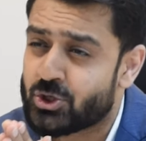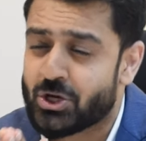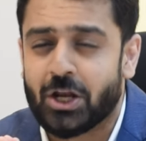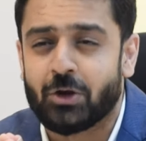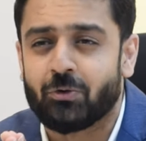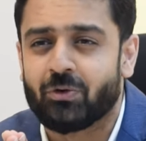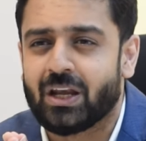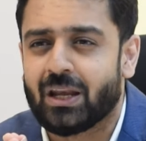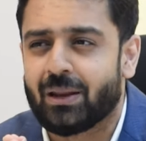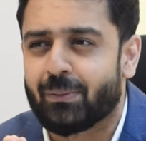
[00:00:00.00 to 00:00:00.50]

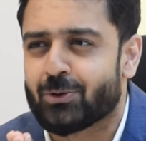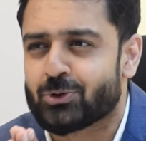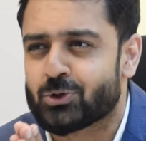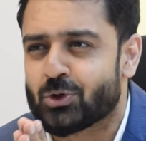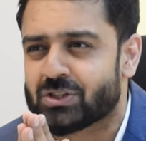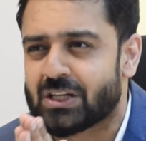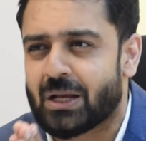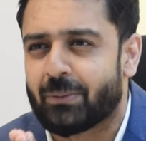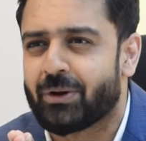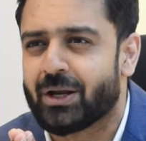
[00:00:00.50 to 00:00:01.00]
जेन्युनली बच्चों
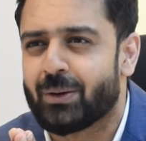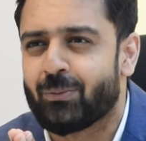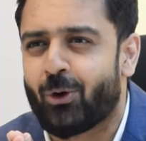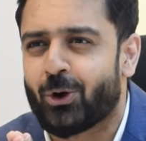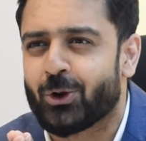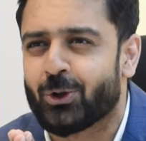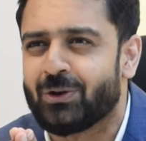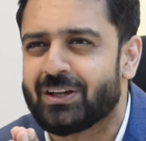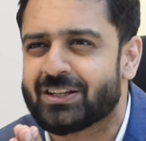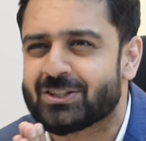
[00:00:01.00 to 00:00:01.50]
समरी
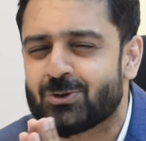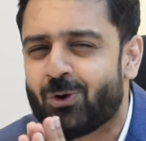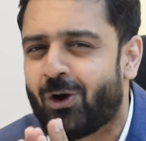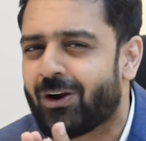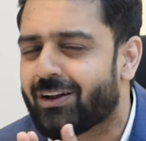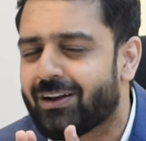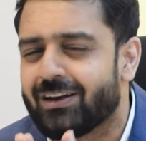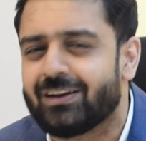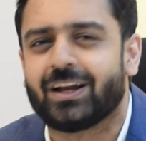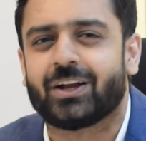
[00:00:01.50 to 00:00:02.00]
मॉड्यूल इज
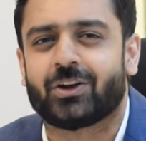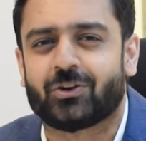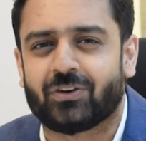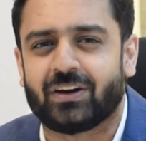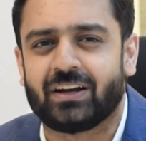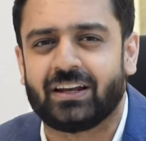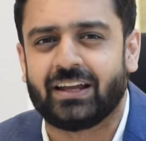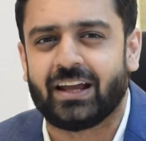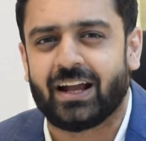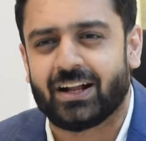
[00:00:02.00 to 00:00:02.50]
नॉट
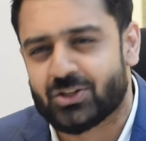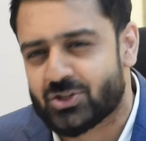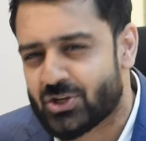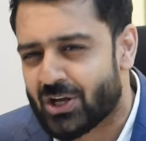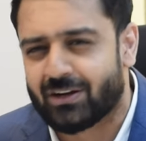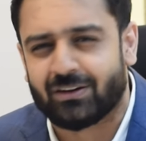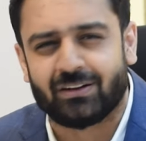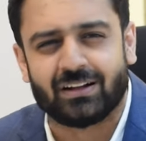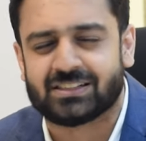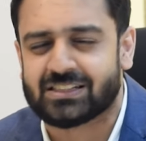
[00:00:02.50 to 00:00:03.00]
लिटरली एक
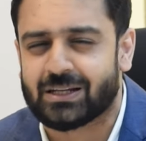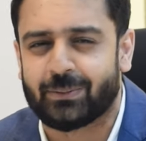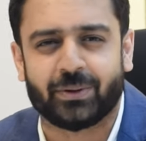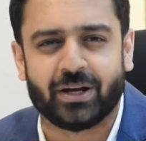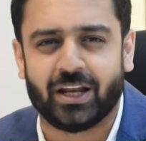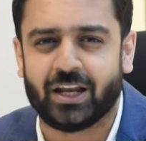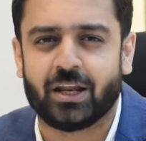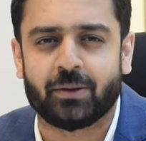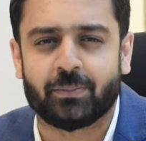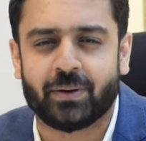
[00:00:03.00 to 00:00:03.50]
जनरल
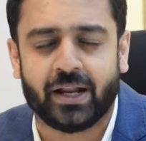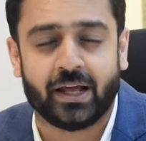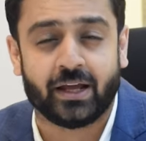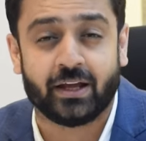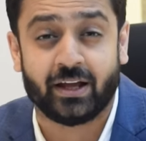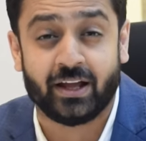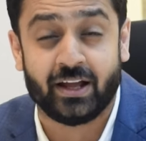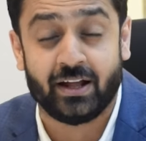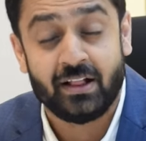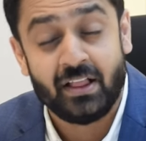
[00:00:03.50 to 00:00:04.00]
समरी नहीं बनाया
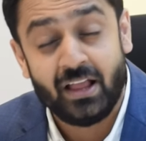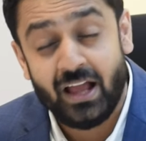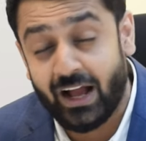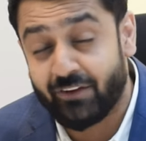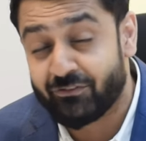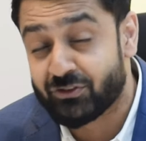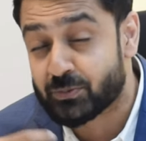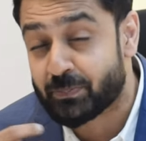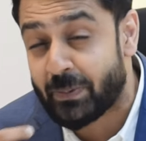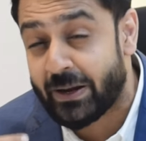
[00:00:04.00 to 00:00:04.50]
है
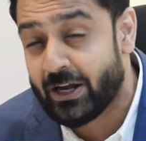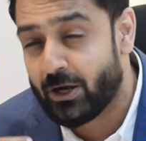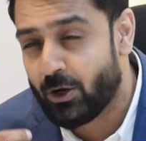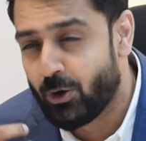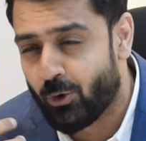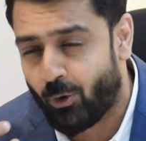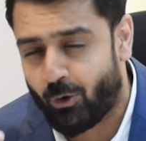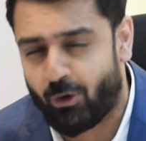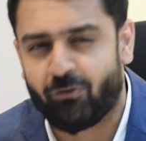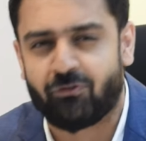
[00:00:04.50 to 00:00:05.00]
आई स्पेंड
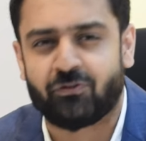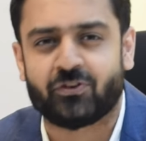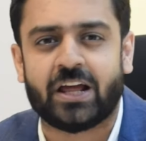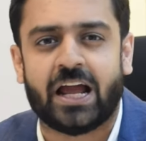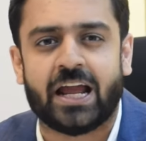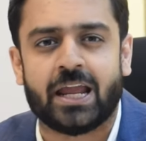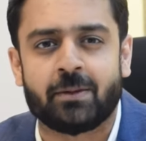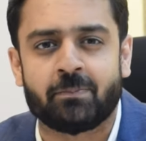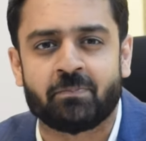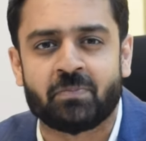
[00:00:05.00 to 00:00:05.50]
लॉट ऑफ
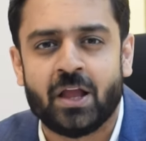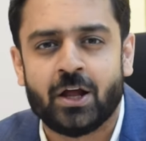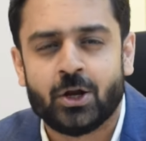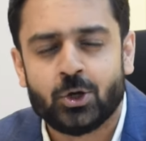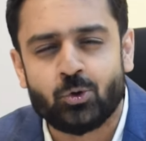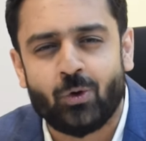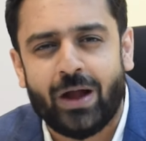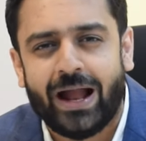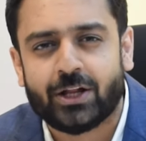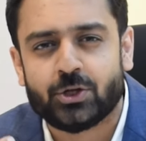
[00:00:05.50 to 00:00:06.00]
टाइम
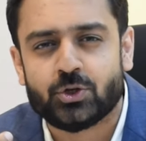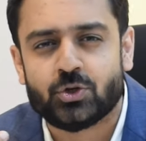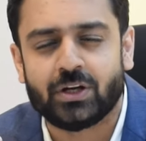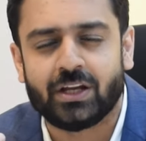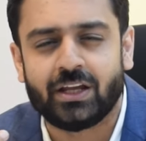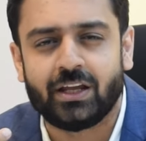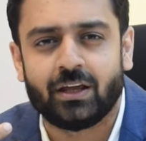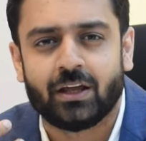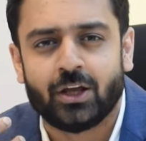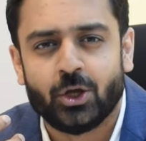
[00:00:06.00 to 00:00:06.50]
टू
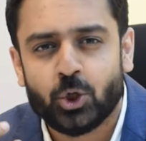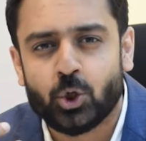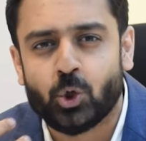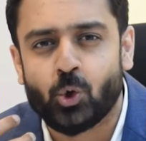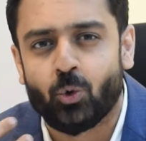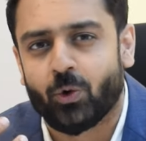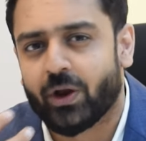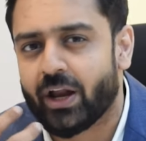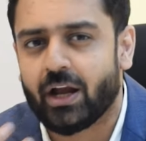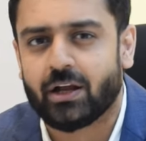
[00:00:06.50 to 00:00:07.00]
एक्चुअली
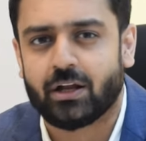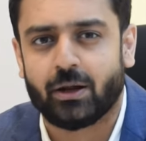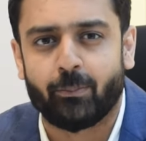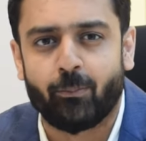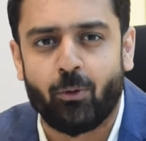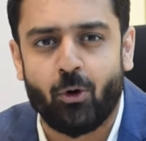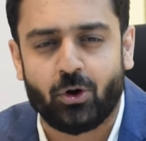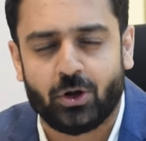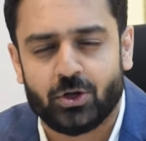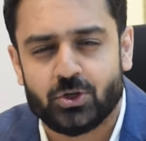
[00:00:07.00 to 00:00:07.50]
क्यूरेट अ
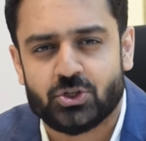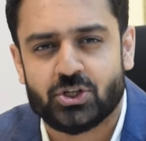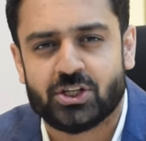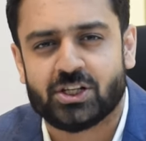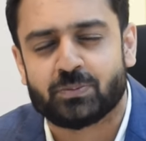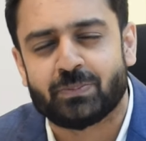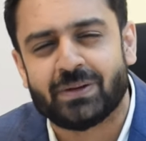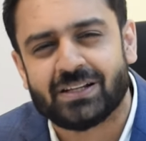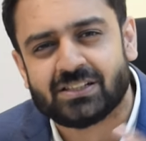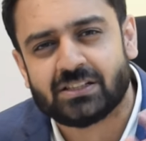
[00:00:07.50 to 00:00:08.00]
बुक
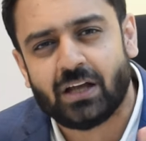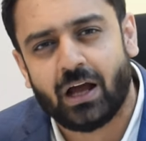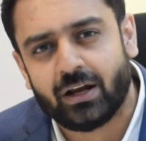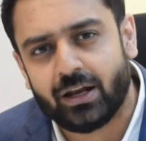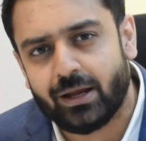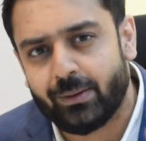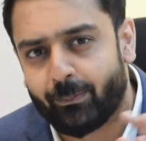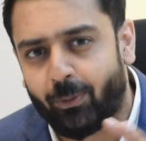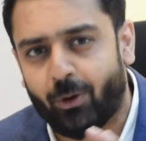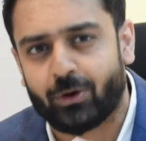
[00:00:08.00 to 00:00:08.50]
जिसमें सारे
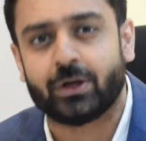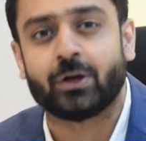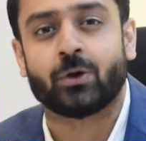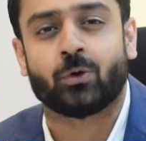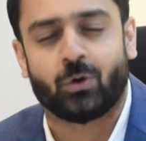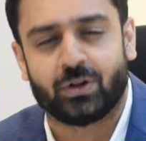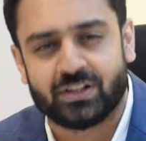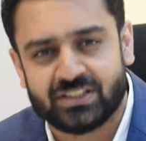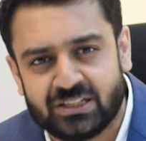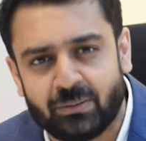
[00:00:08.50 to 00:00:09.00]
इंपॉर्टेंट
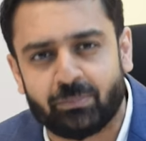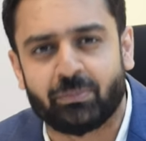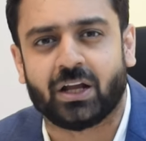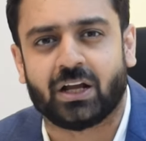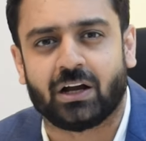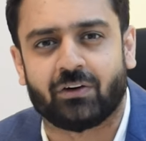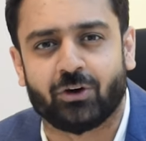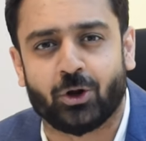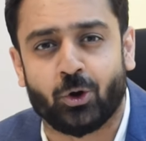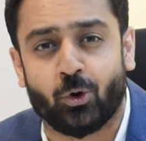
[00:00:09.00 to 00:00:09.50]
कॉन्सेप्ट भी
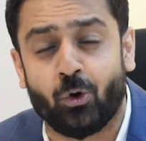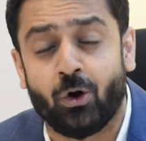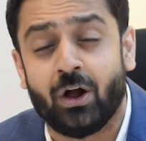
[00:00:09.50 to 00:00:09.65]
कवर हो